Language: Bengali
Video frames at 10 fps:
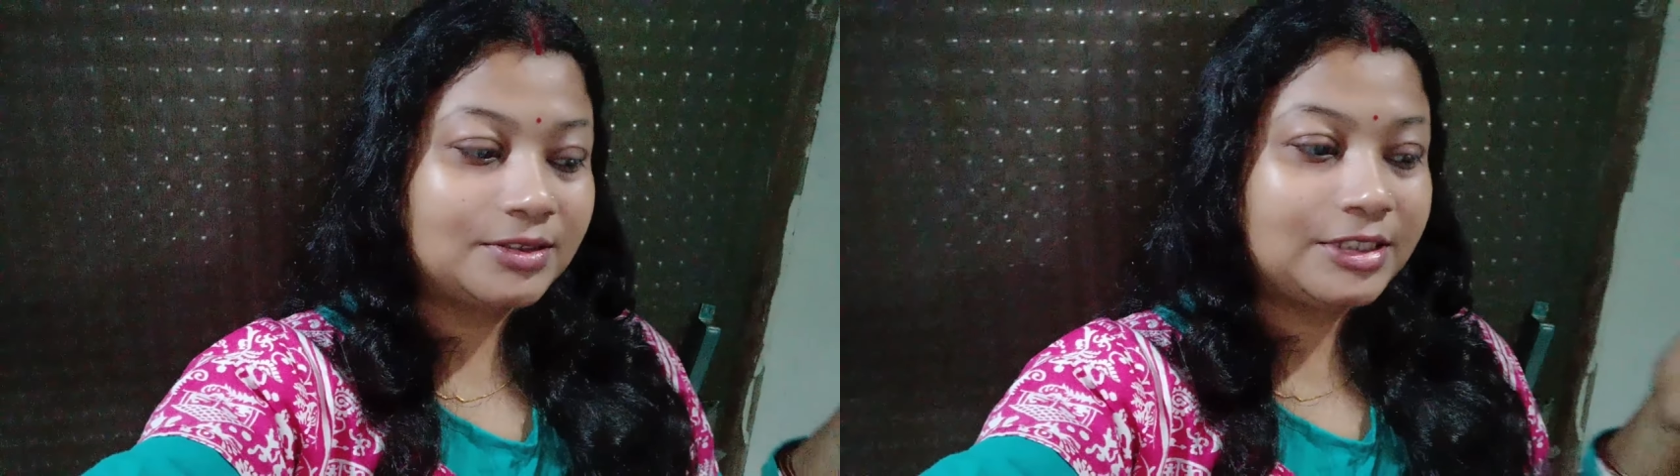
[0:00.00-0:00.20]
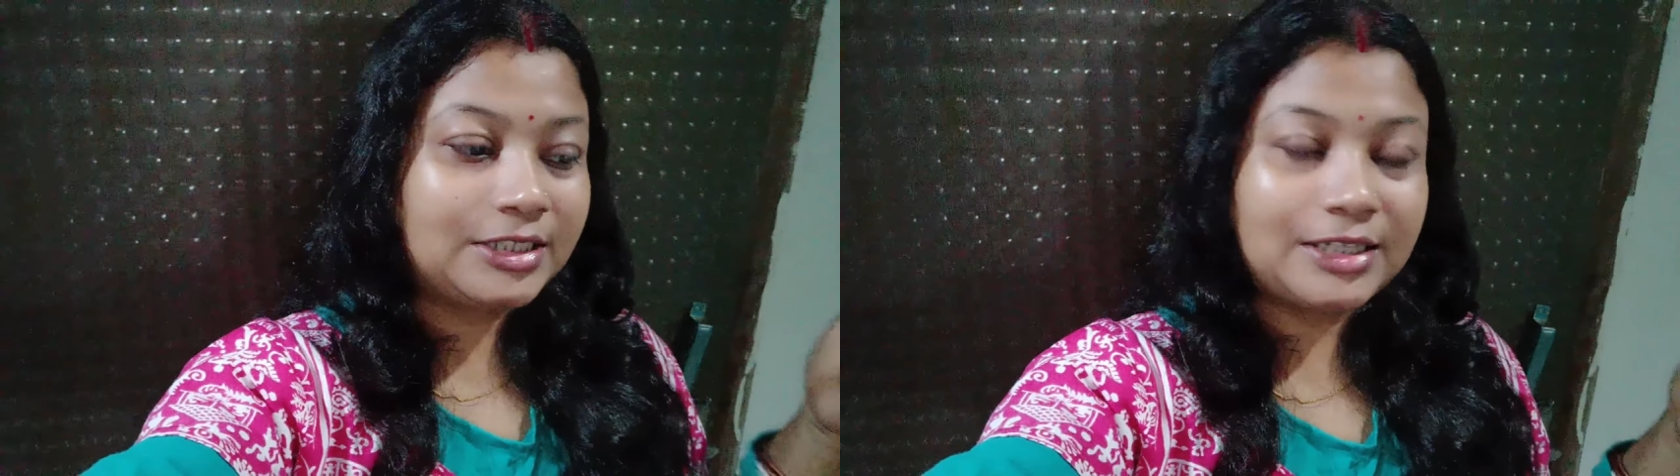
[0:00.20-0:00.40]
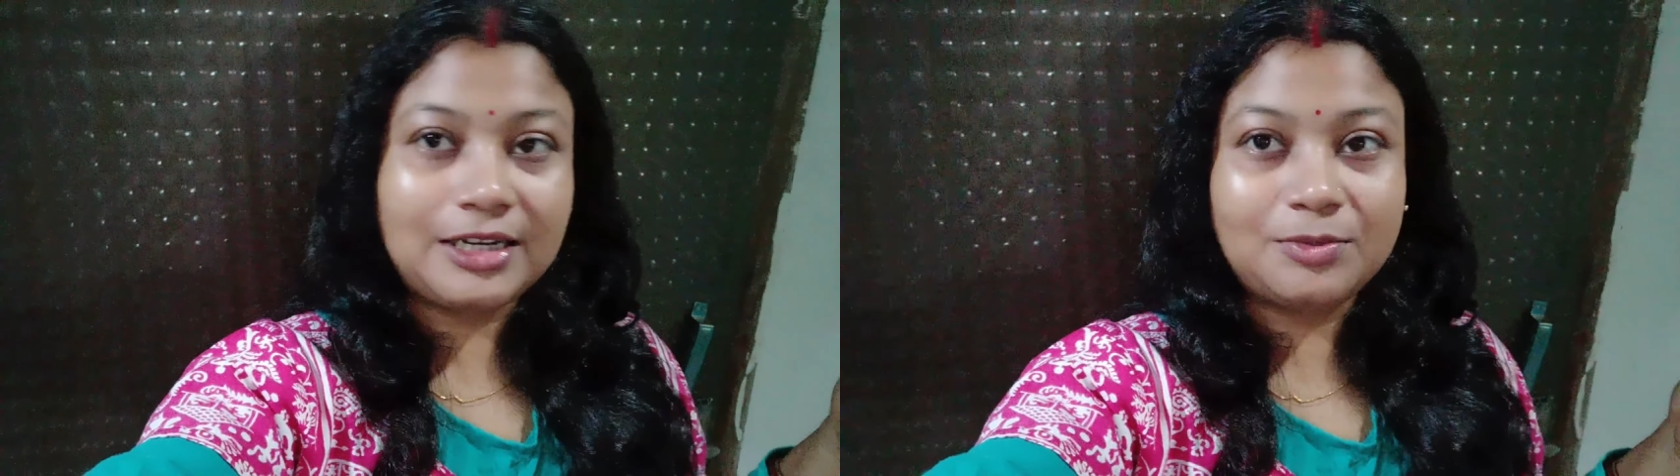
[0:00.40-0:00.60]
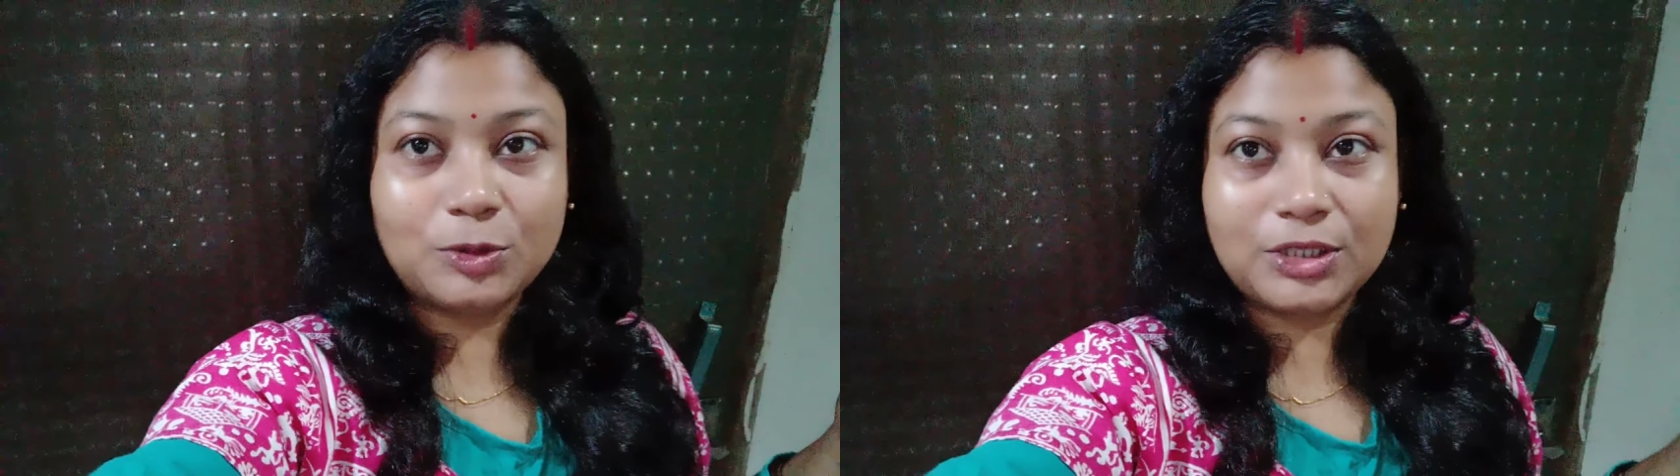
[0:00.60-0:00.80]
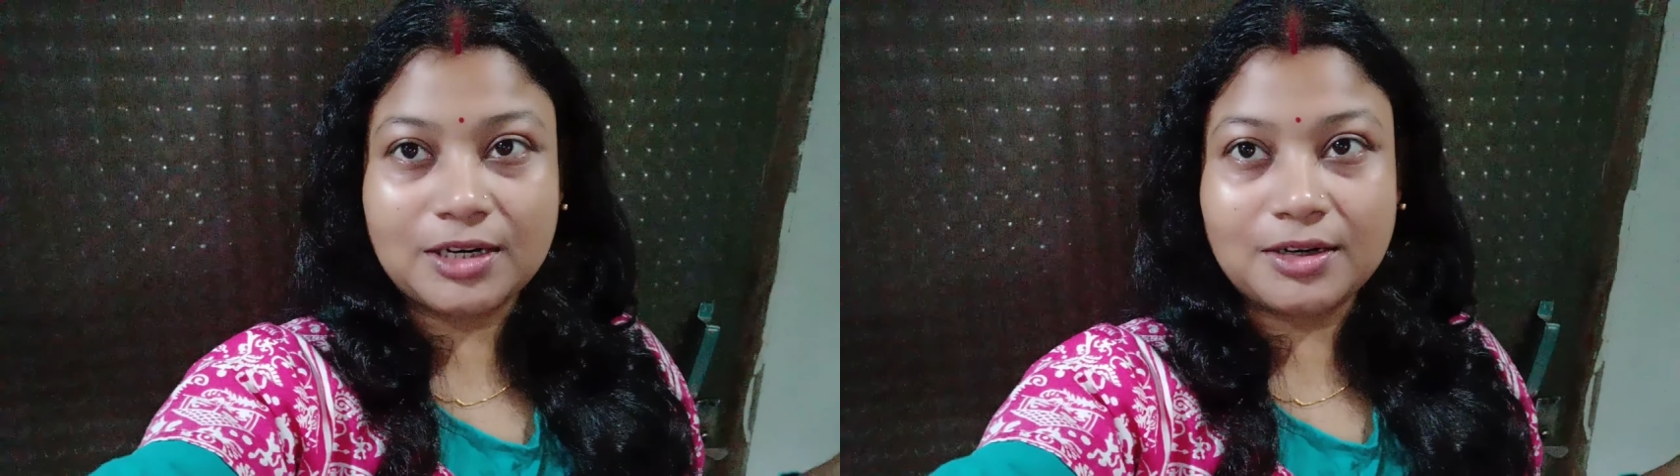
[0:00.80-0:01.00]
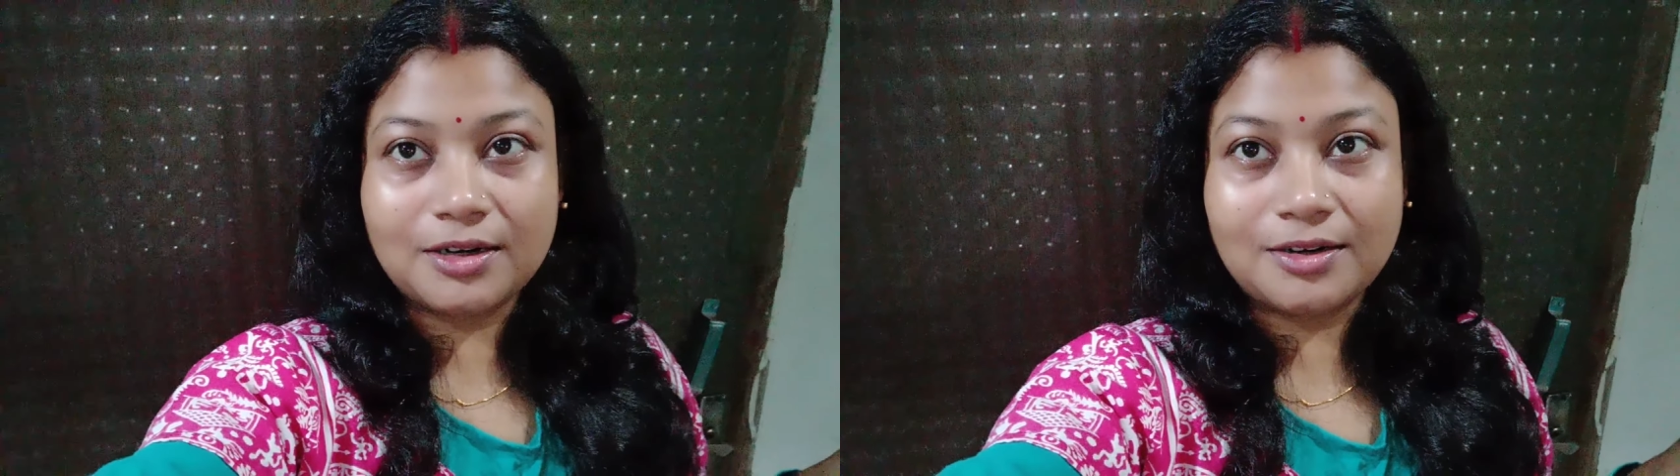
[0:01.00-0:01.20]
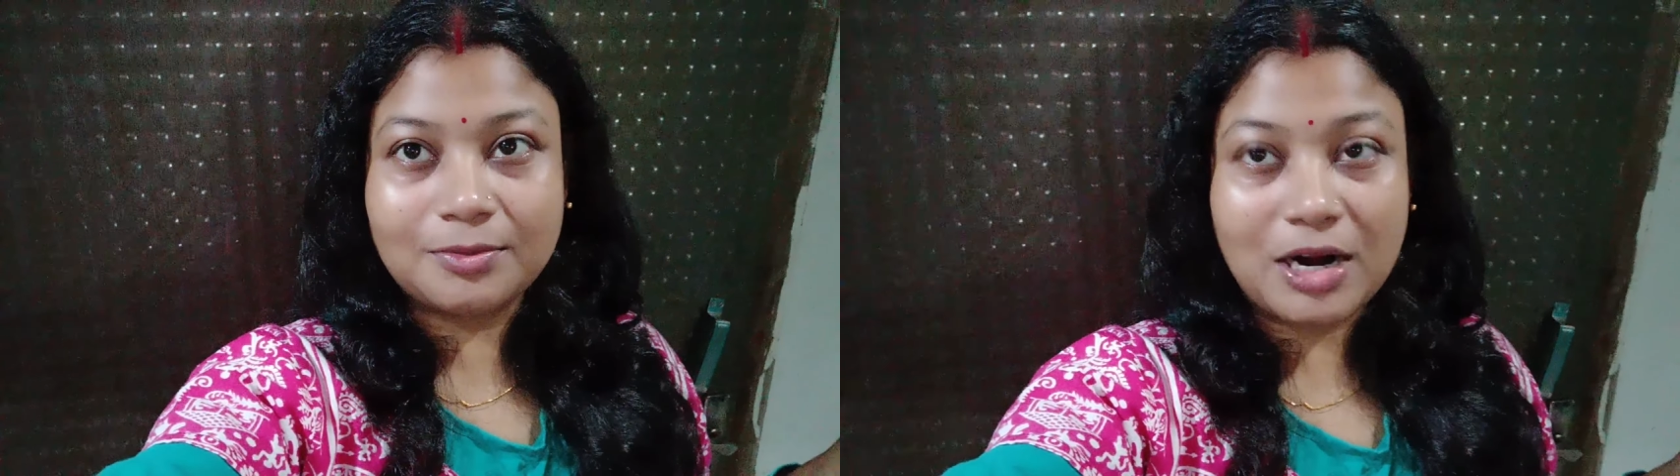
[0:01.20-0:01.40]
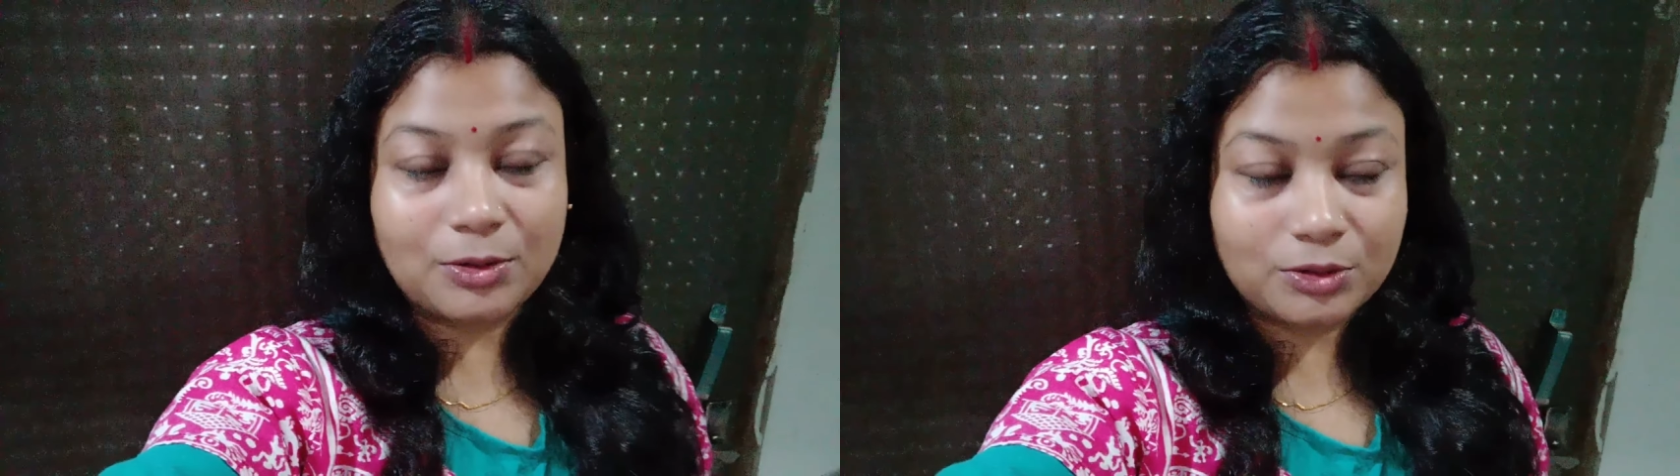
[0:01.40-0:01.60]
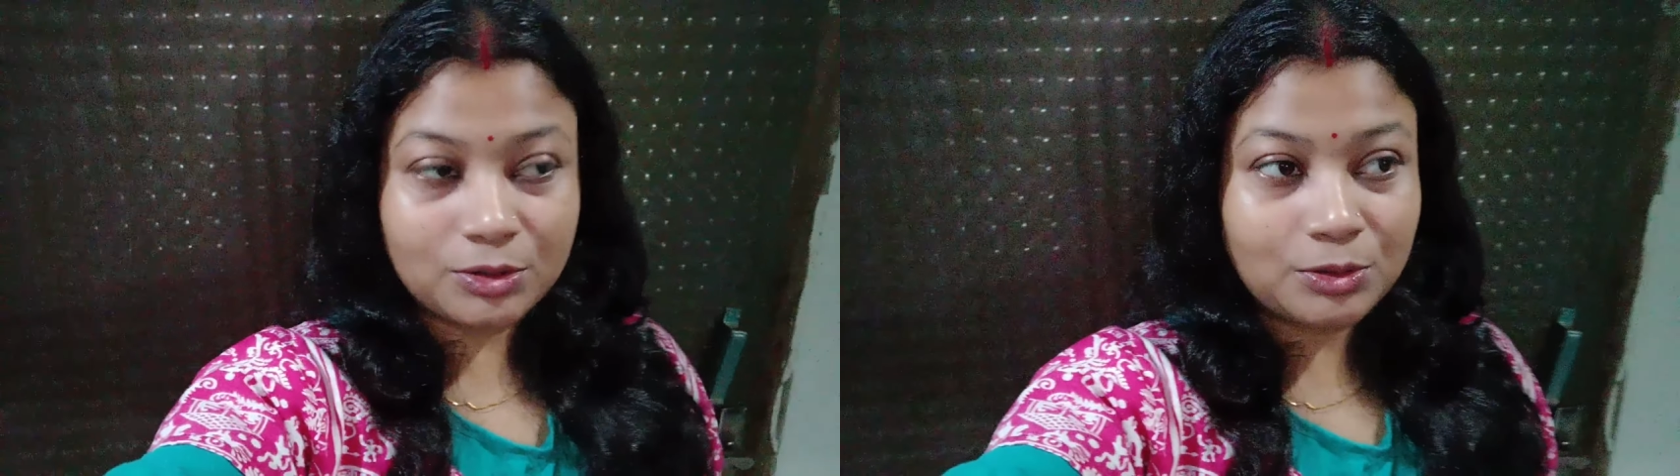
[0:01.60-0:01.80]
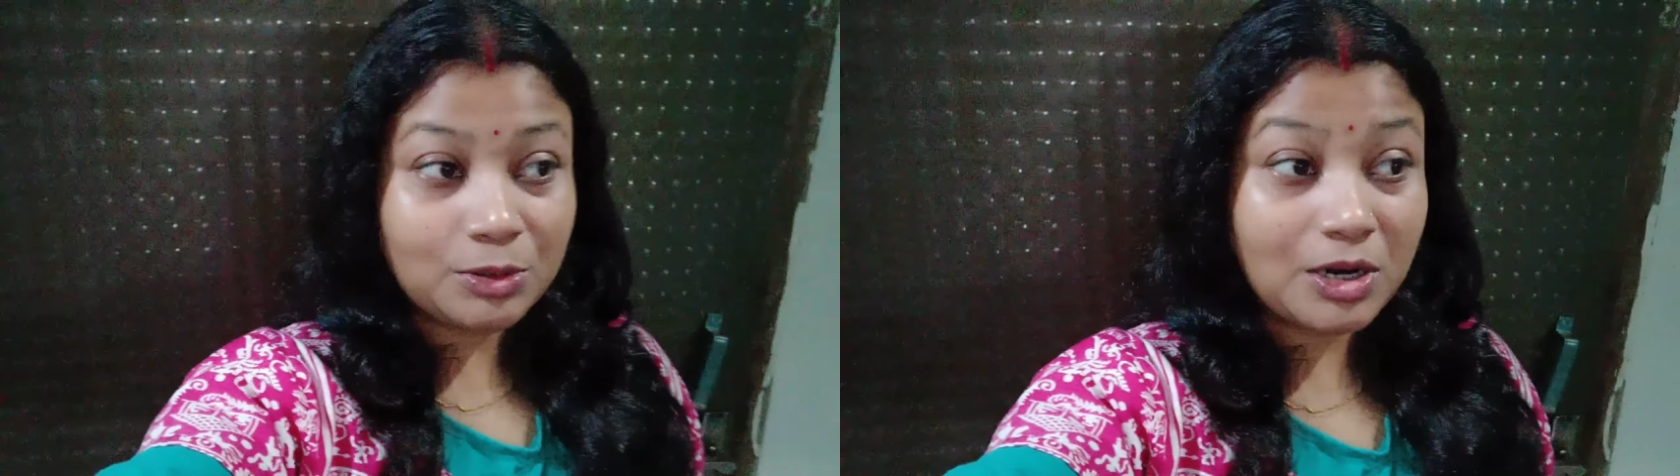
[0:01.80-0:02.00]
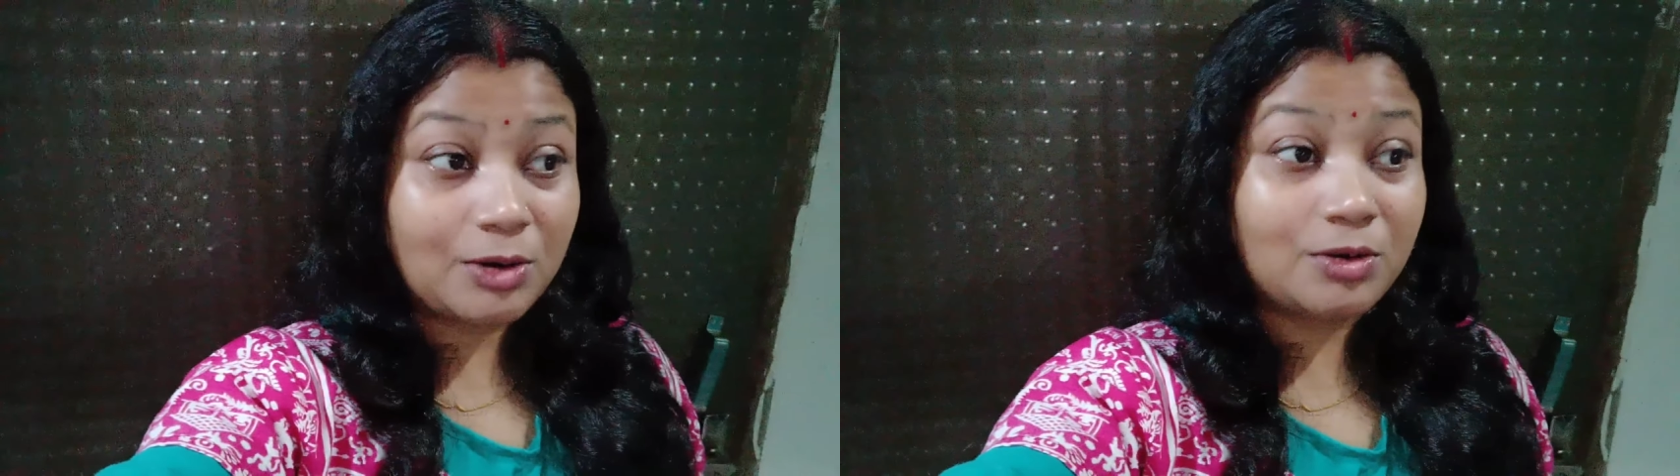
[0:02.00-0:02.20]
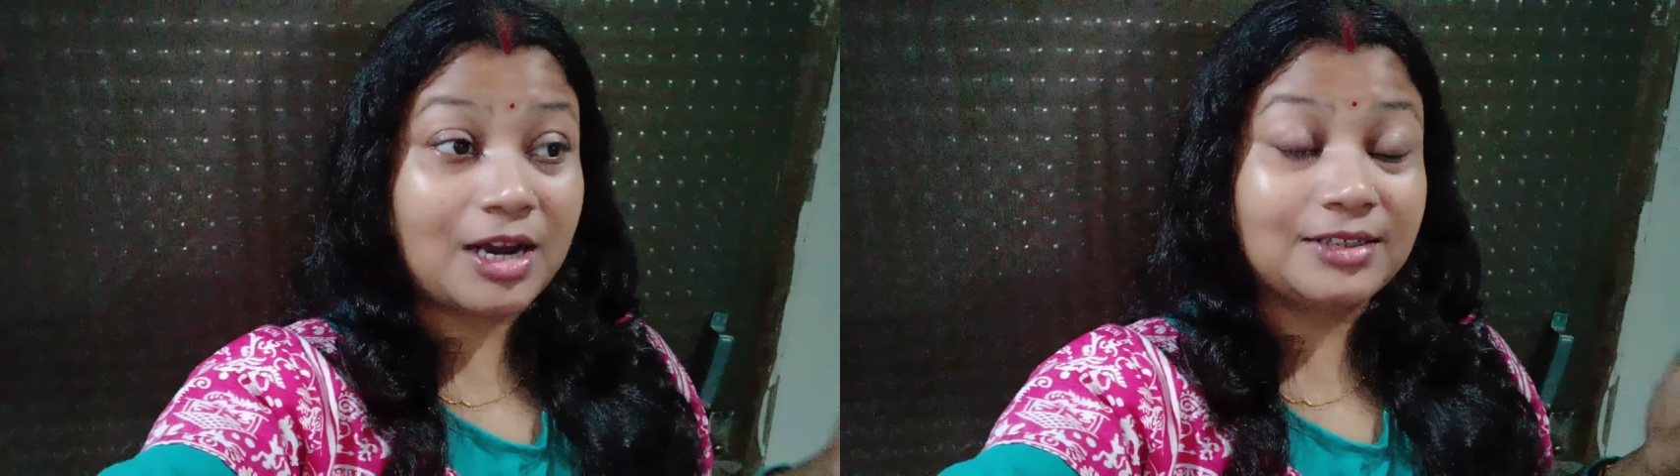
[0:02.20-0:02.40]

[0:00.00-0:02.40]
শীতকালীন পোশাক বার করতে হলো কারণ